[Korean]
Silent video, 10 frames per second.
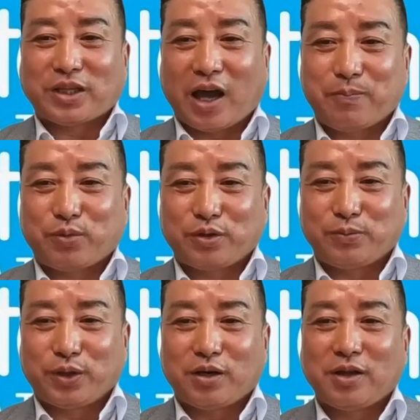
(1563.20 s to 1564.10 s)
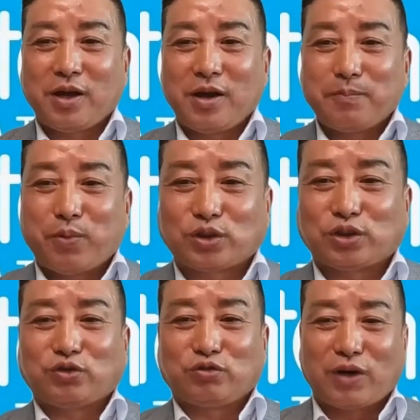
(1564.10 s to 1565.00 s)
애터미다 그러면
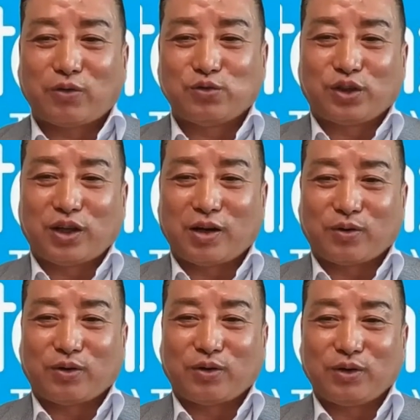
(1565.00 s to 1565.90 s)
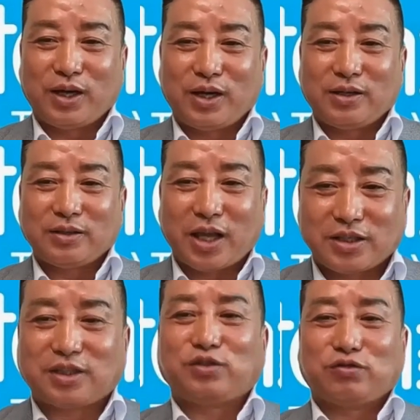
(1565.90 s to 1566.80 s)
무슨 누구 운전하고, 예?
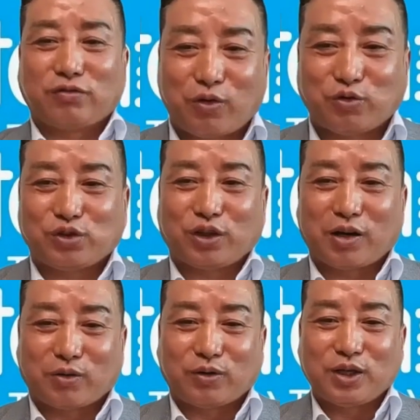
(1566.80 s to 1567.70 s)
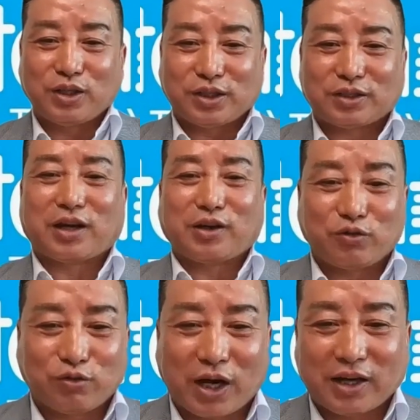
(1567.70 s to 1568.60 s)
누구 운전하고,
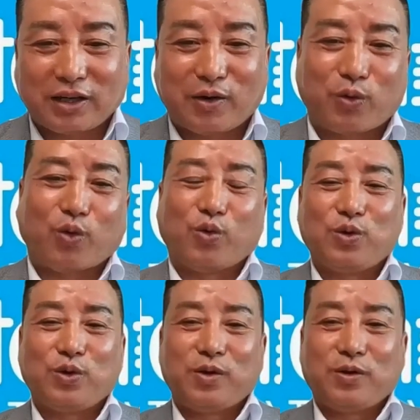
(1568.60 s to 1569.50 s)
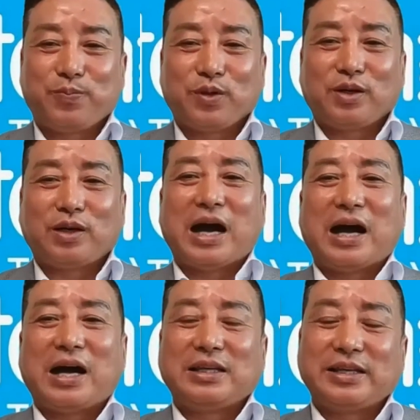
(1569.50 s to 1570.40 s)
식당 누구 운전하고.
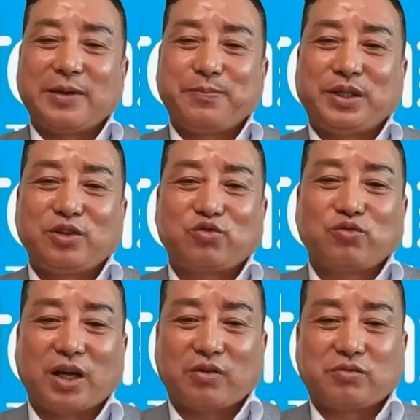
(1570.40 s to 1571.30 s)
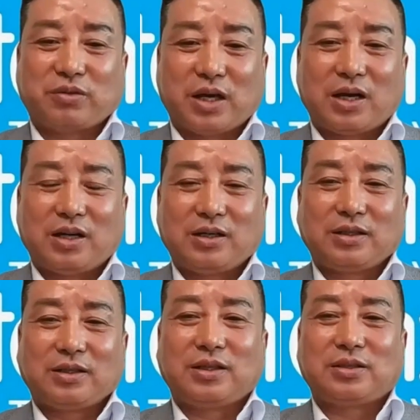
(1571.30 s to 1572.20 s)
아 이게 비례수가 있구나.
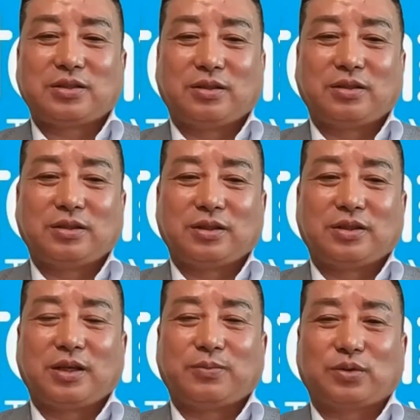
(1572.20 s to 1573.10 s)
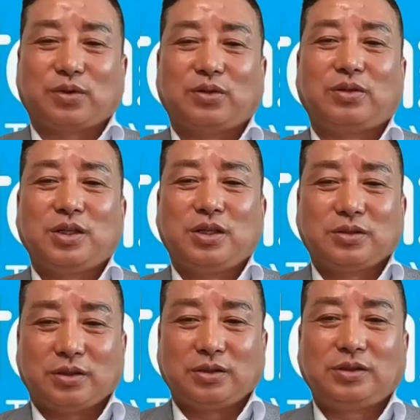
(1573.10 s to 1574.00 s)
그래서 그때부터
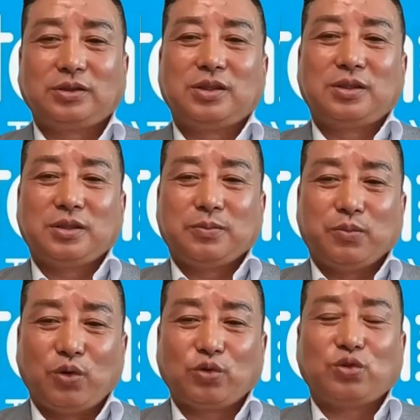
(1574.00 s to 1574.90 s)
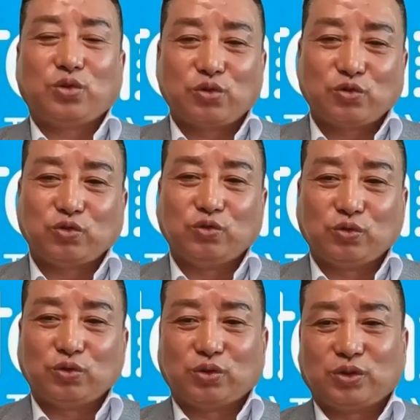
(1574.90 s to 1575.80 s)
저는 모든 것을
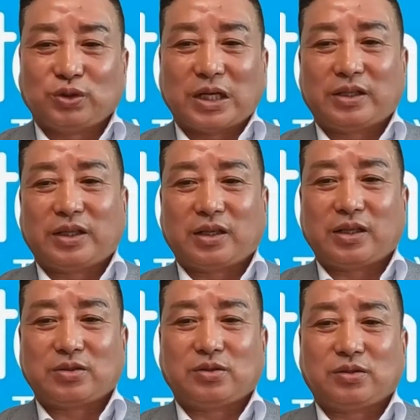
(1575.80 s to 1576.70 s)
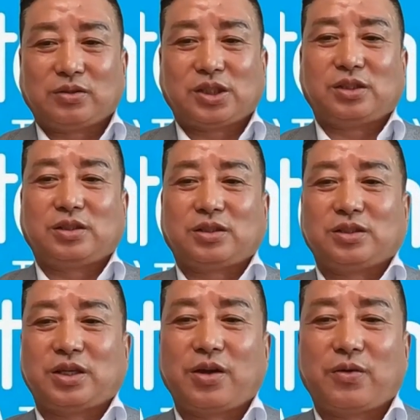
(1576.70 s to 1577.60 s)
중국을 상대로 해서
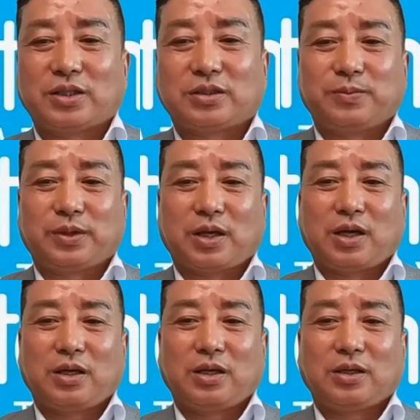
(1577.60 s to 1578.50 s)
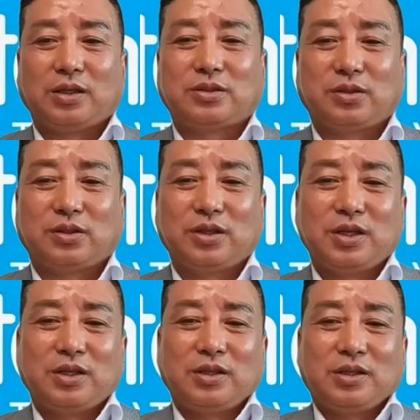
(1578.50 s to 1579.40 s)
지금까지 해왔습니다.
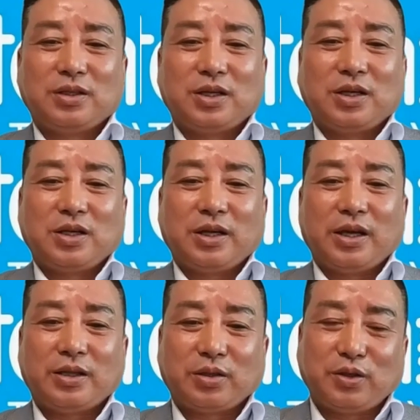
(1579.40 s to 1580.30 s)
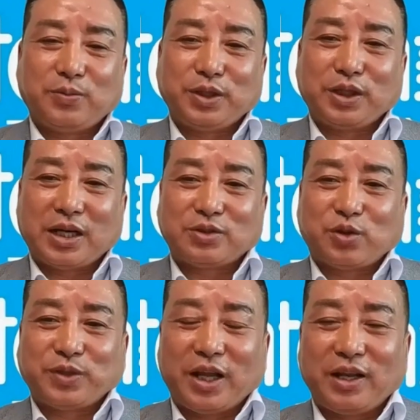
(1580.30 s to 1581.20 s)
그래서
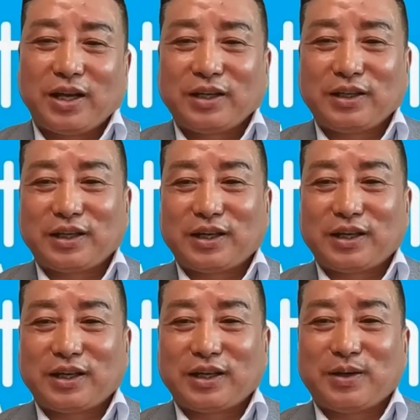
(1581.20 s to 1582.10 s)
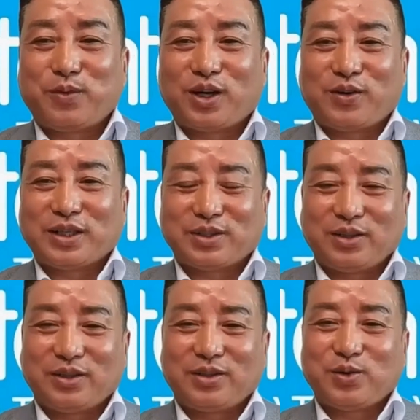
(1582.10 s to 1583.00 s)
에티오피아가 좀 될라 그러니까 뭐가
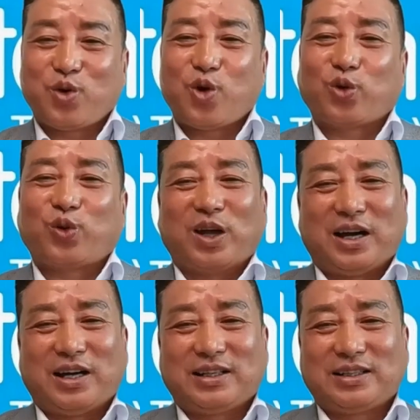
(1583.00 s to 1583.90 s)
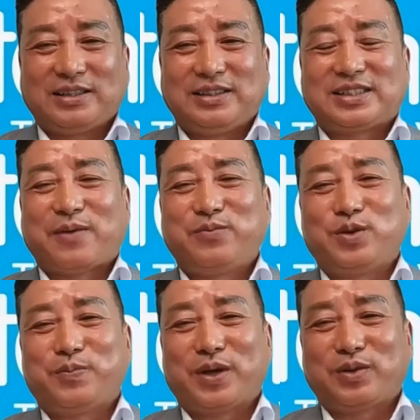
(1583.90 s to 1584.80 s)
왔어요? 코로나. 이
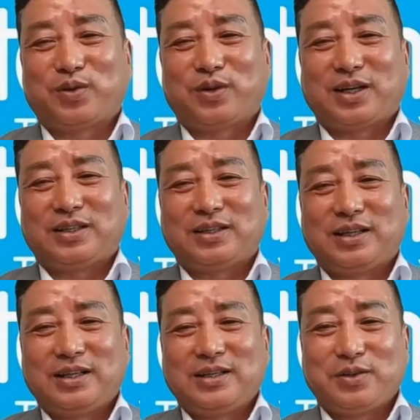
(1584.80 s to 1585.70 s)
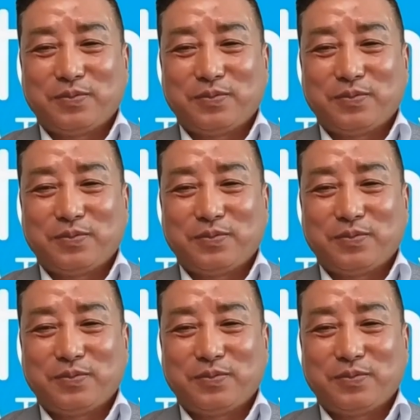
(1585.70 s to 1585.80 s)
3년 반 동안